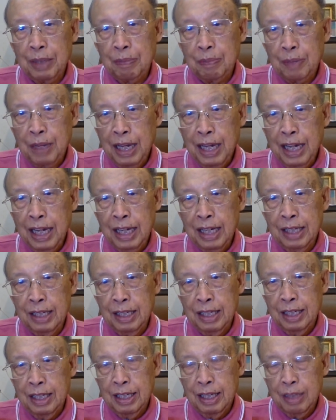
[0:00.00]
เอง
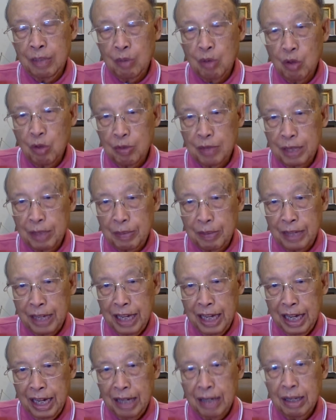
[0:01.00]
ผูกคิด
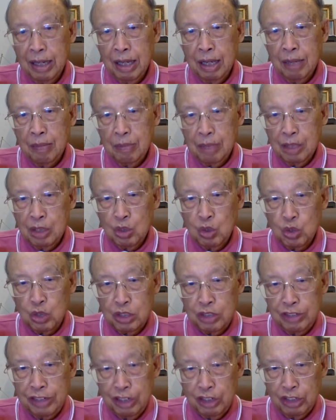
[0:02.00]
มาสู่
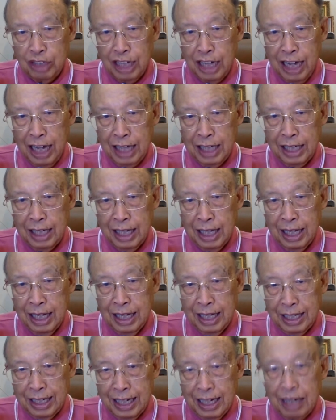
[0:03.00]

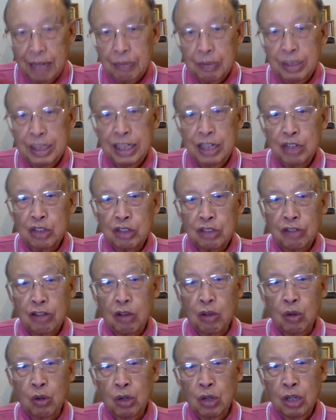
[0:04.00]
ดังนั้นมื่อนี้เขาจะเว้า
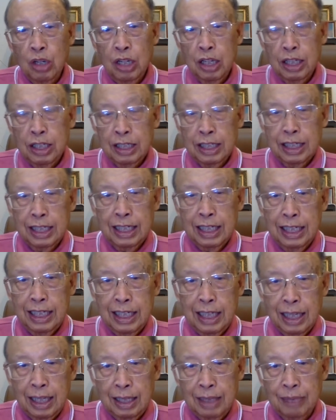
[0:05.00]
ถึงเรื่อง
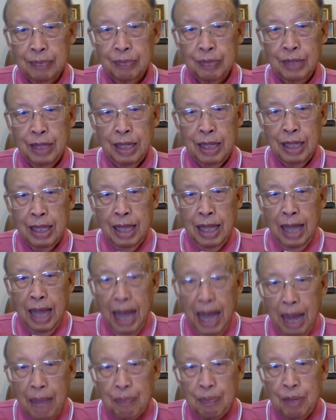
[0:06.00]
หั
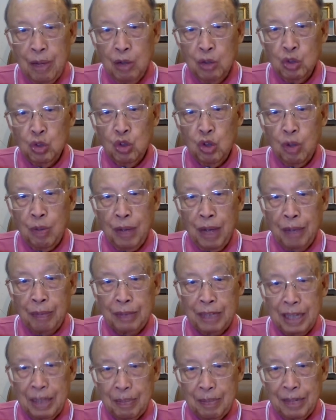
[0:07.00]
บเอาสุขภาพ
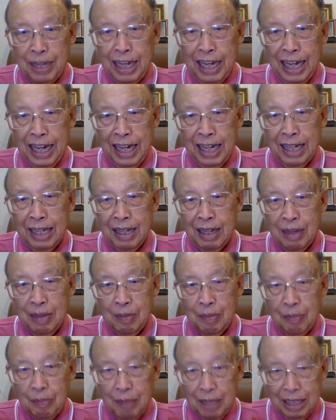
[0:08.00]
เข้มแข็ง
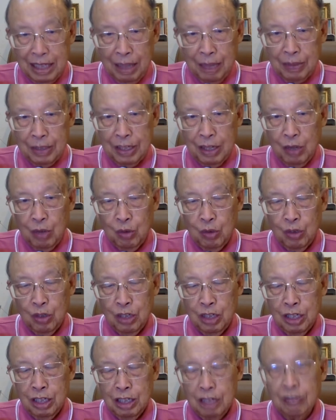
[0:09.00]
นะครับ
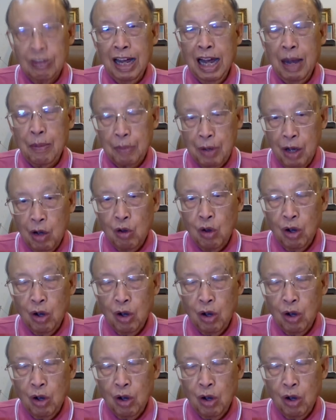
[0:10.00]
คือว่าหับเอา